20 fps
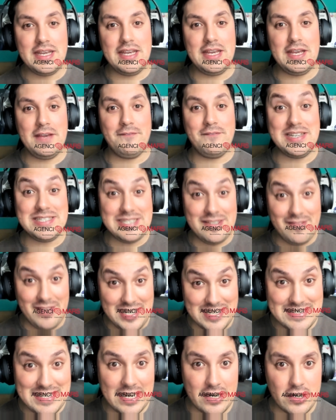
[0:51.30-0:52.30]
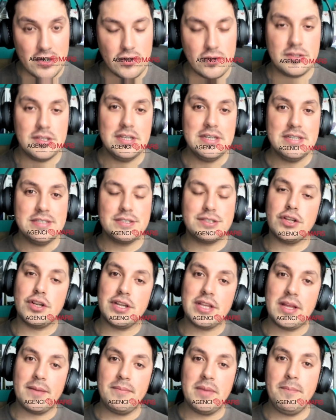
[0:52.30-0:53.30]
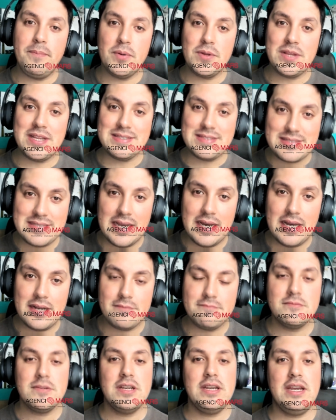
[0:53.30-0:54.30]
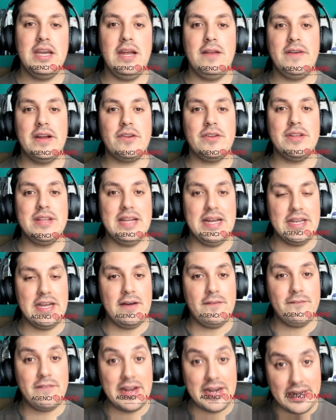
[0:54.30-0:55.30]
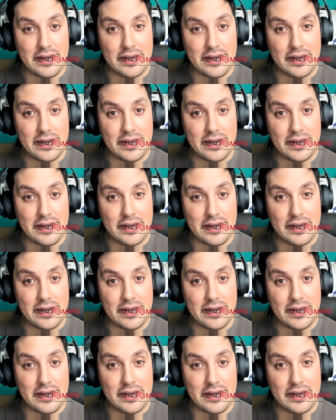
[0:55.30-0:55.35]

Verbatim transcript: y visibilizarnos, sino también potenciar el barrio Italia.